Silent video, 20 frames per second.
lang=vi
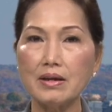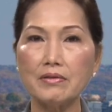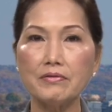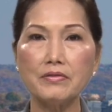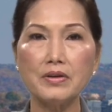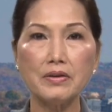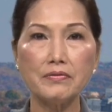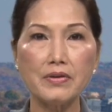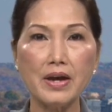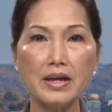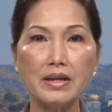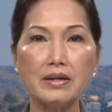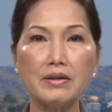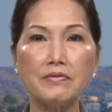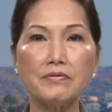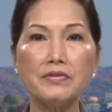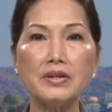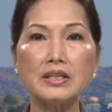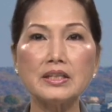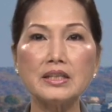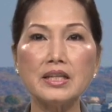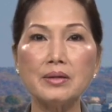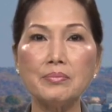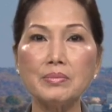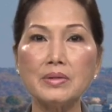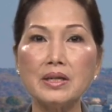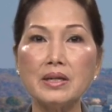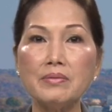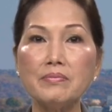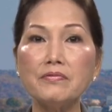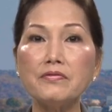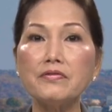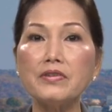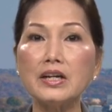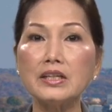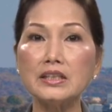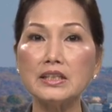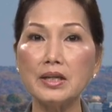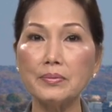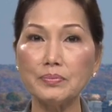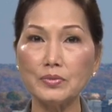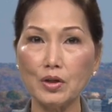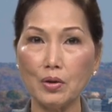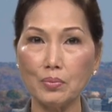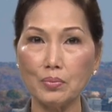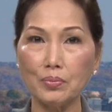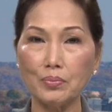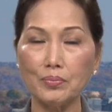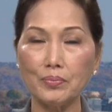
vì vậy việc tìm kiếm vẫn tiếp tục.